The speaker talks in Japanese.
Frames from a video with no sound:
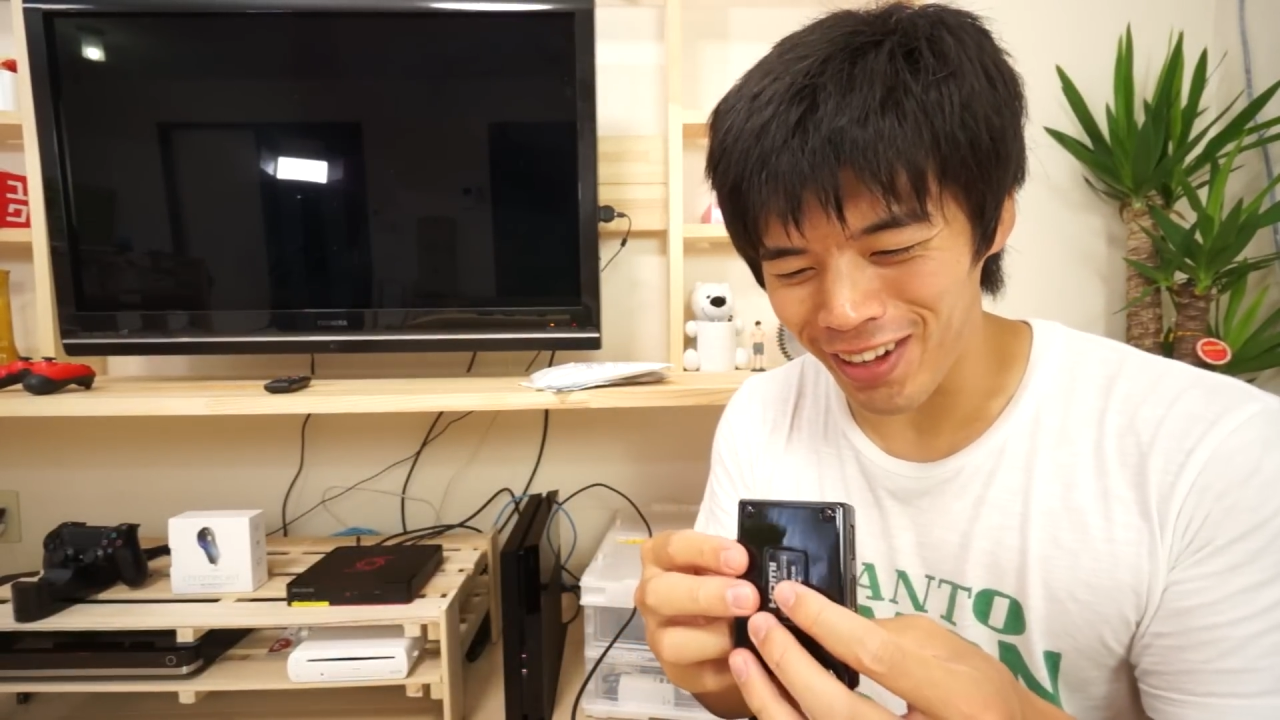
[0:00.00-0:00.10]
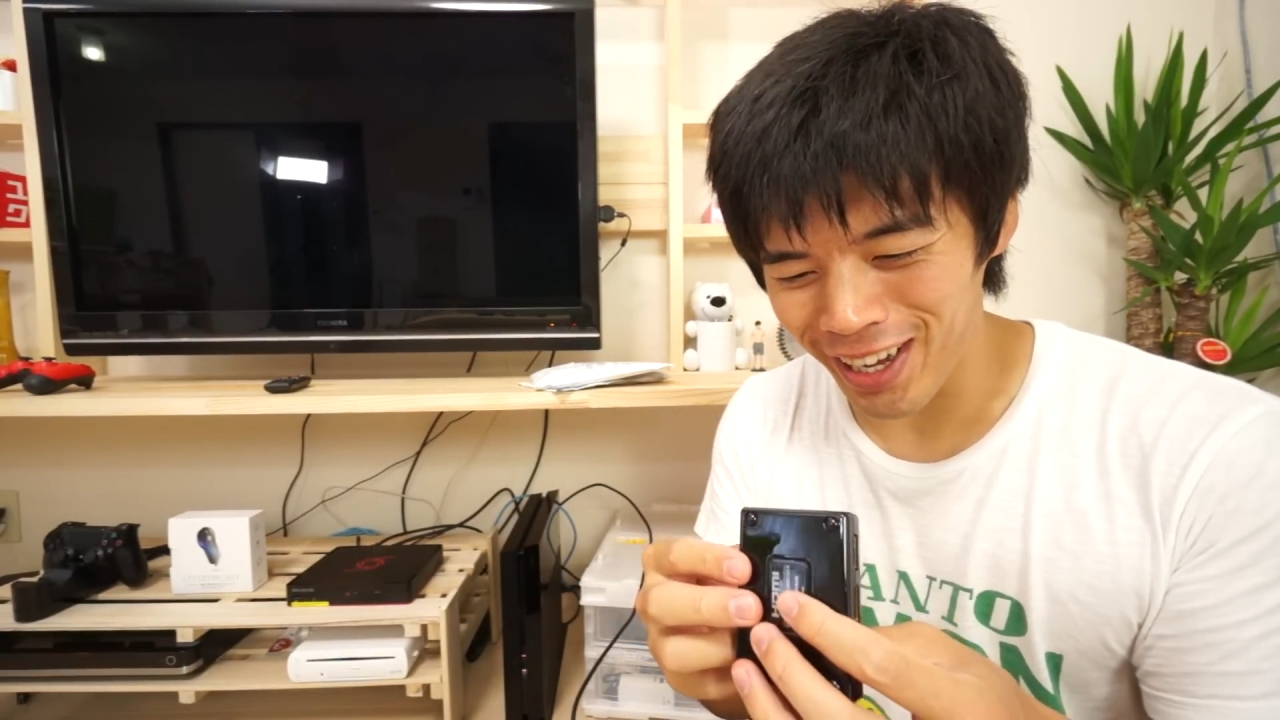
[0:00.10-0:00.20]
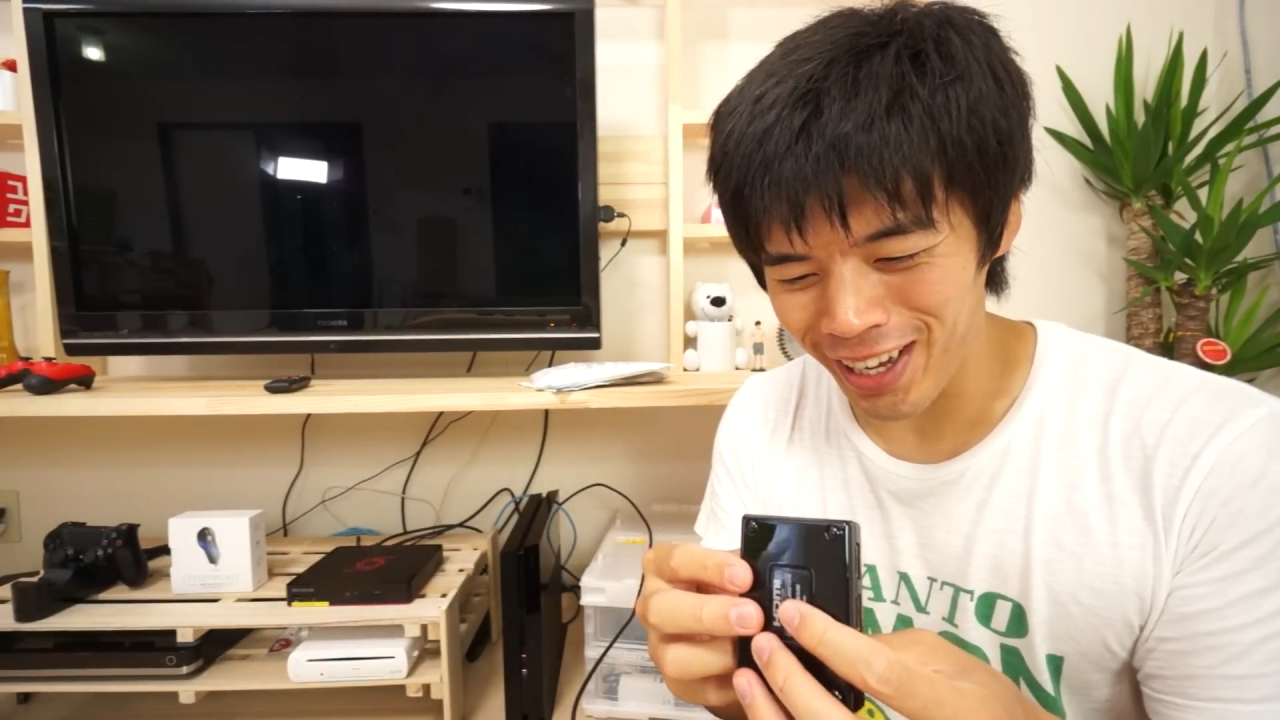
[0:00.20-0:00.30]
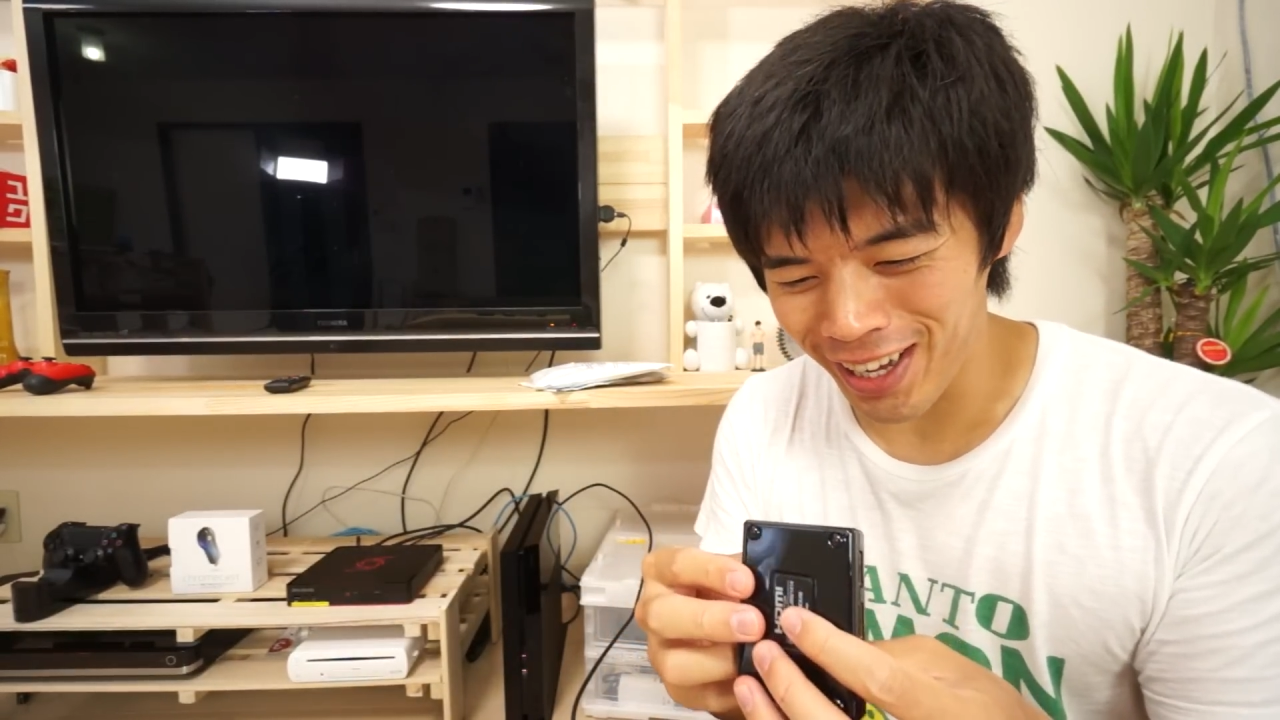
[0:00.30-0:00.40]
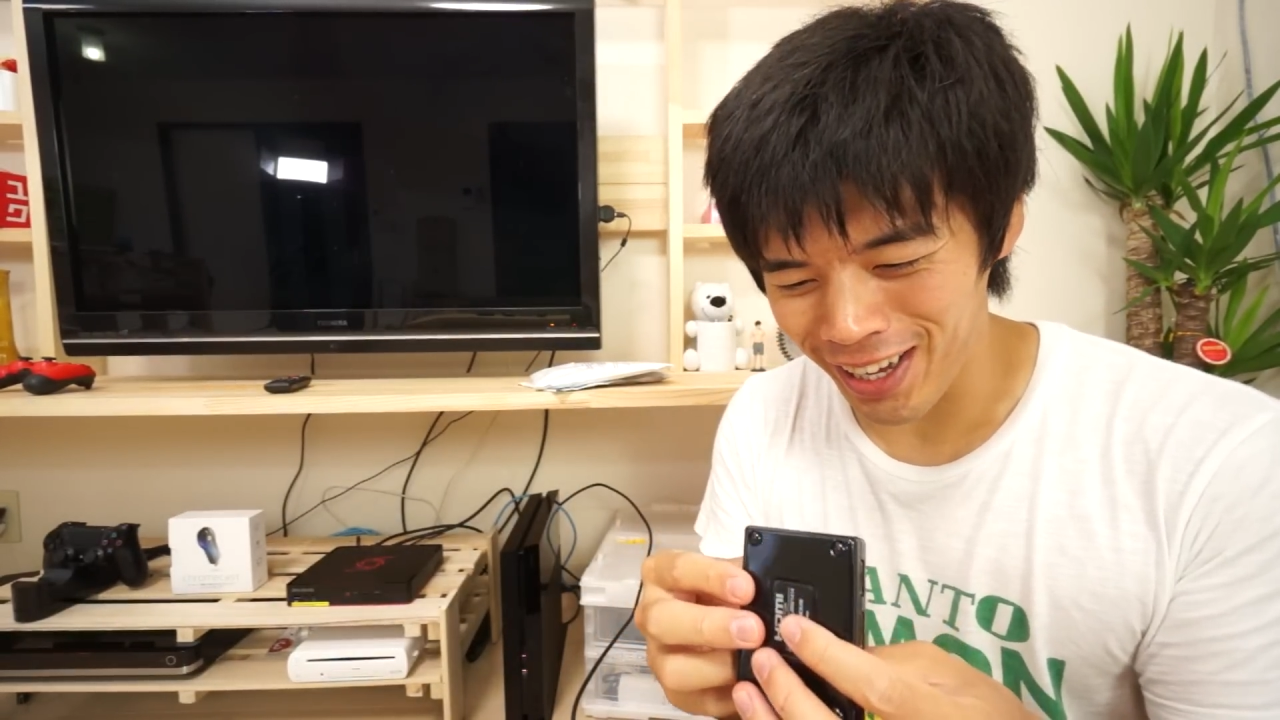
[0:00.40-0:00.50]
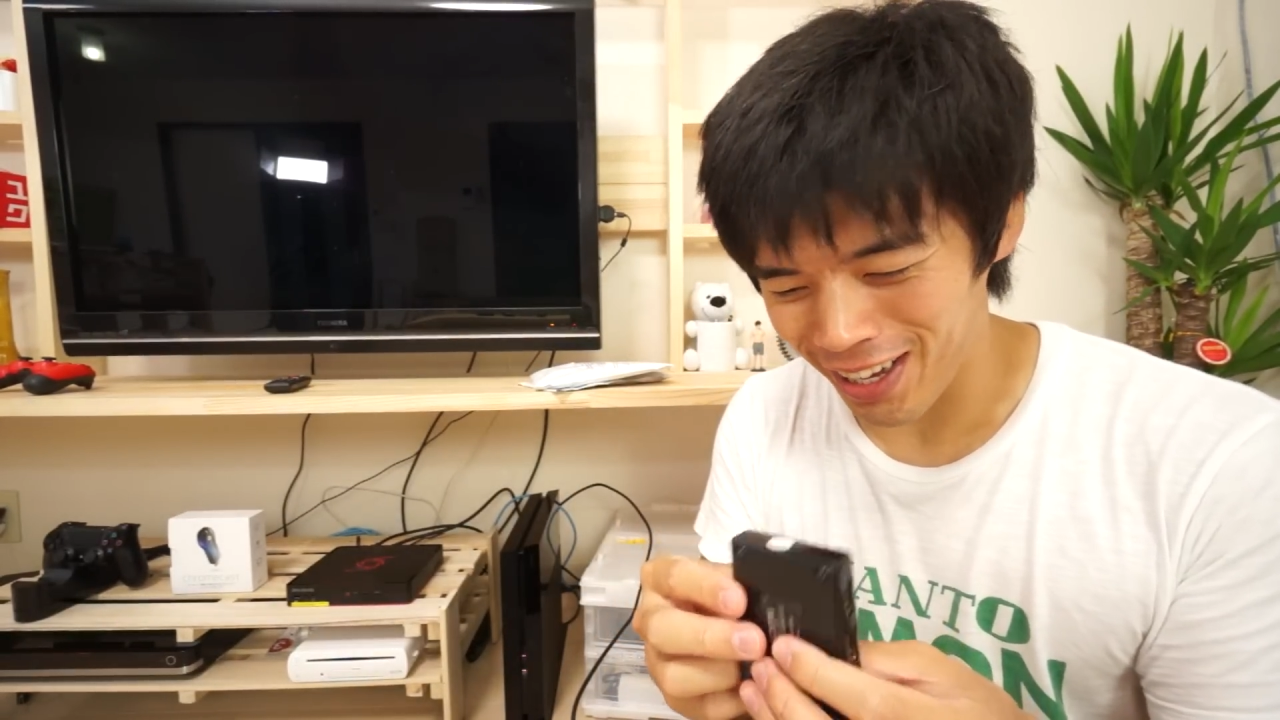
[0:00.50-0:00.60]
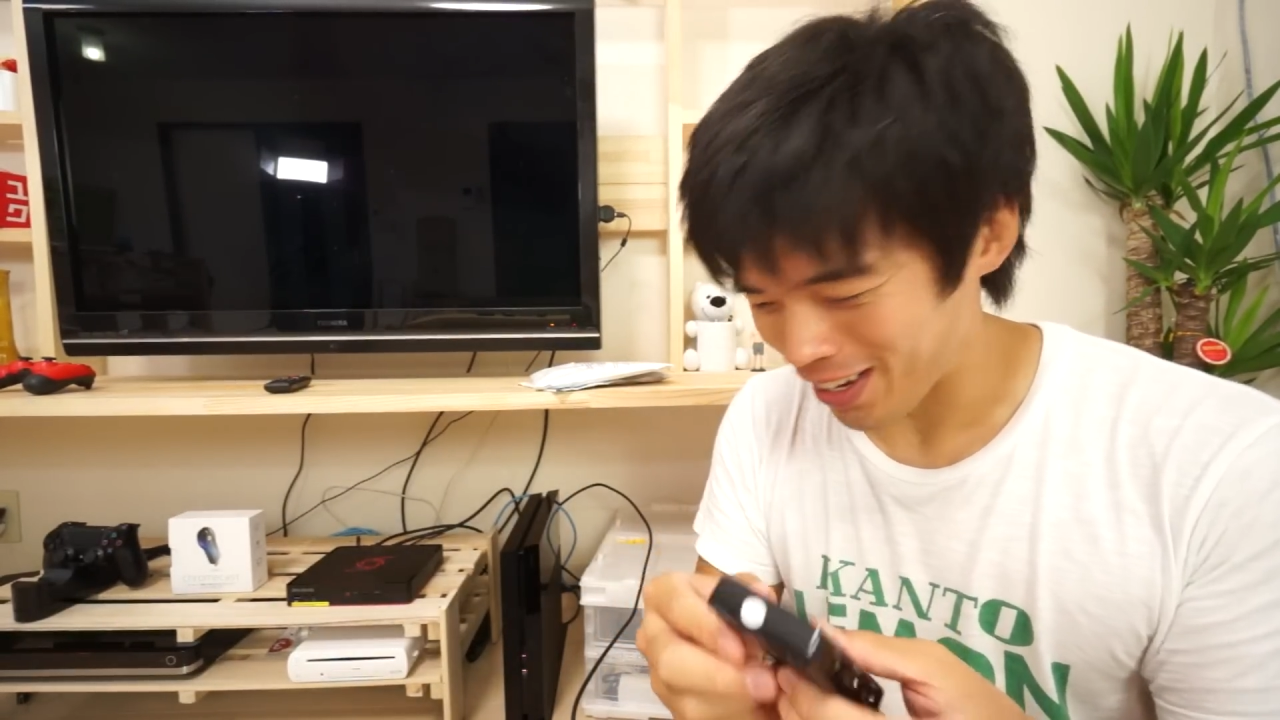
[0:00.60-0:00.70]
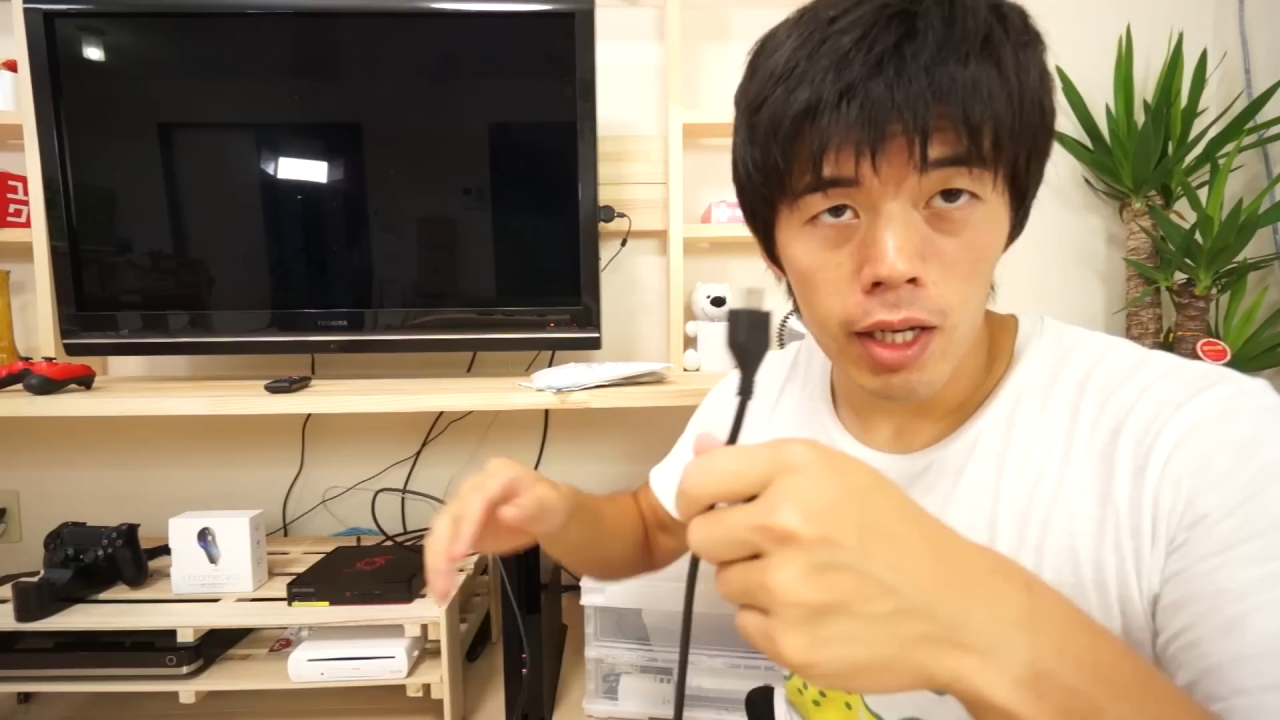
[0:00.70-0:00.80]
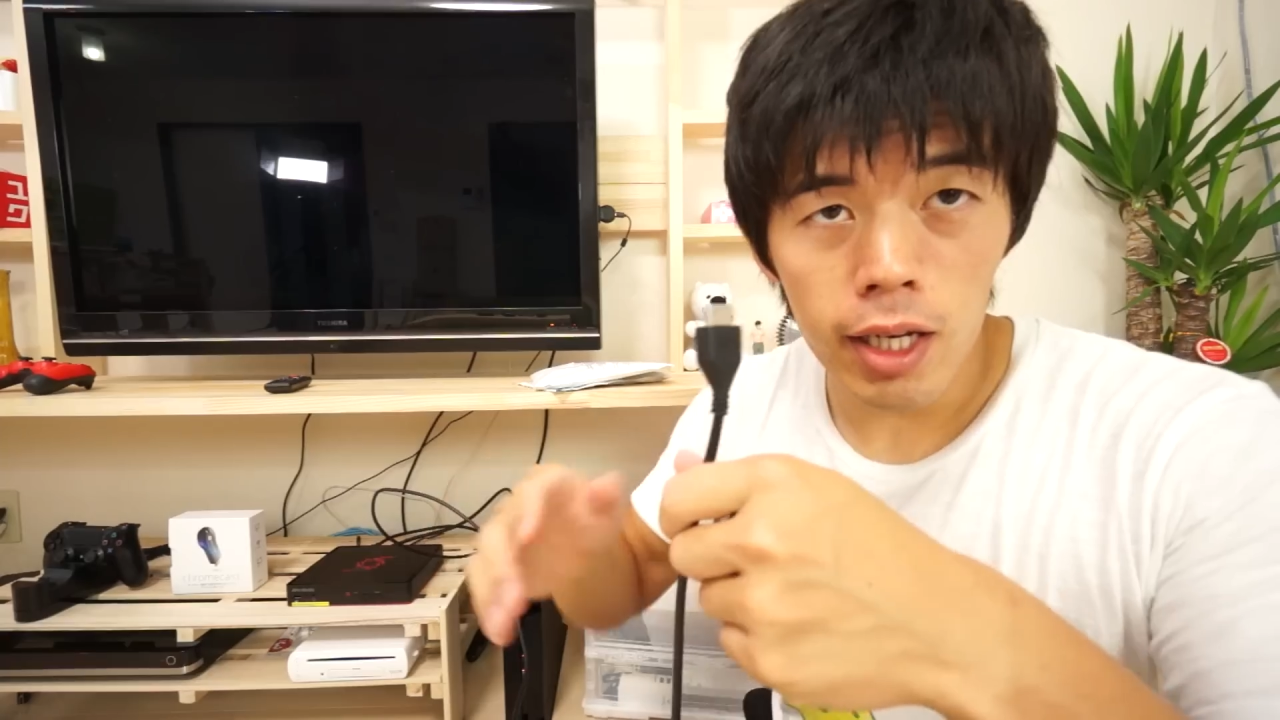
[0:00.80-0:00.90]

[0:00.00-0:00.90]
ね。